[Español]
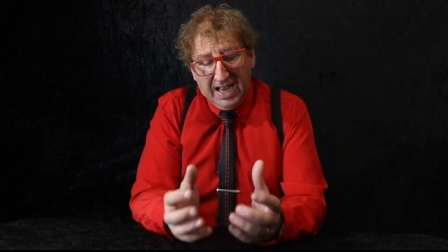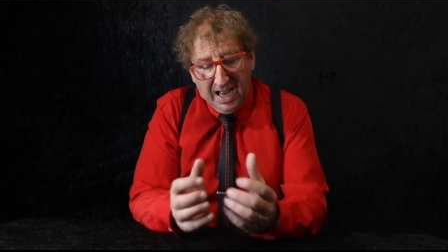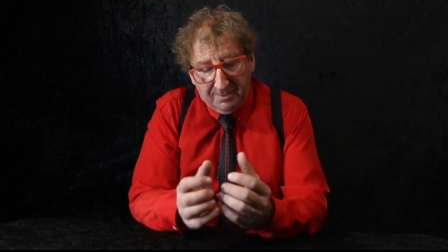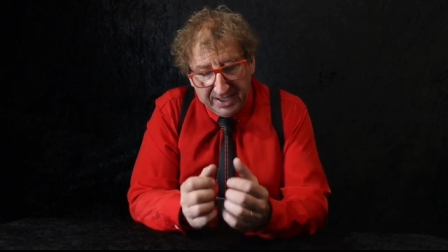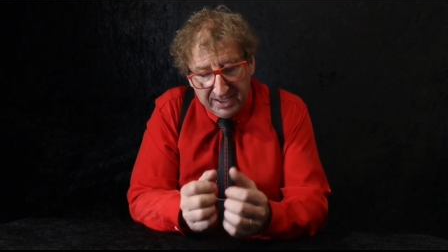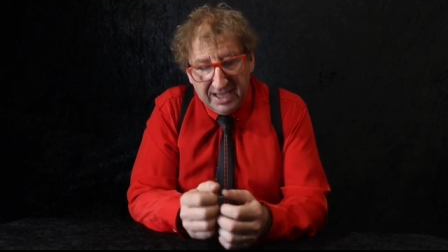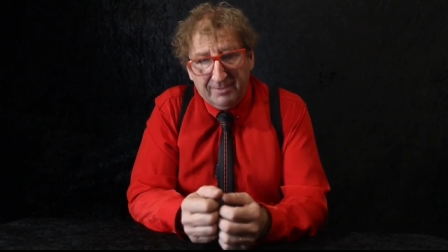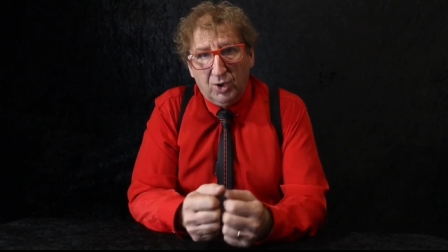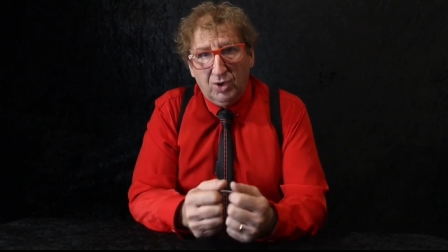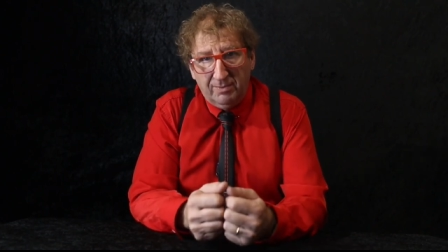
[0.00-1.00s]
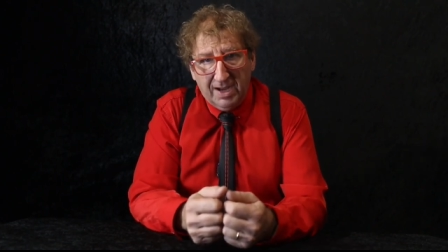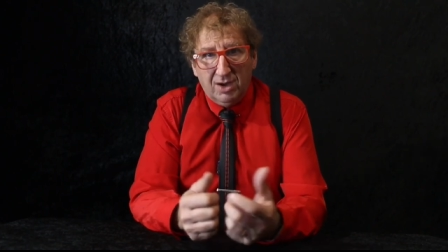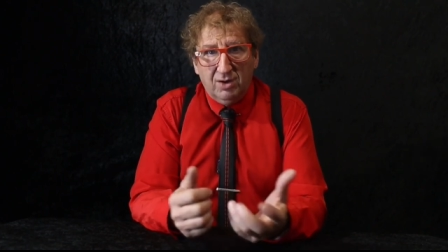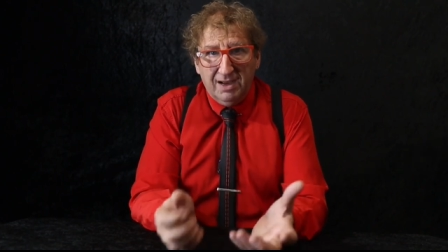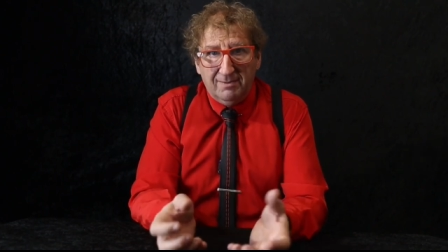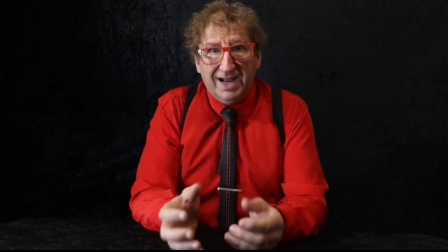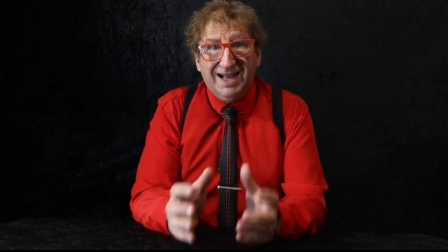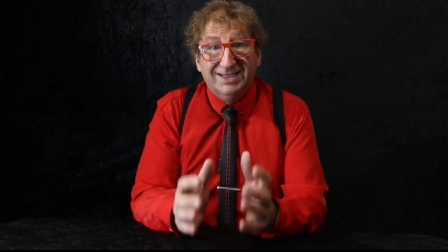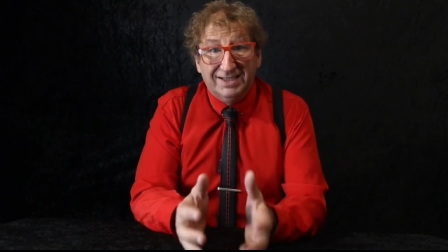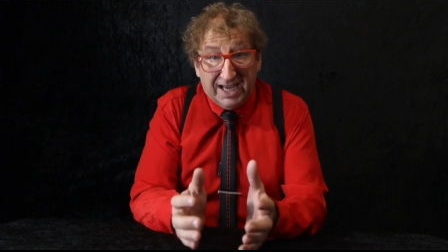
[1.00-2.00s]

Aprendemos los magos, las magas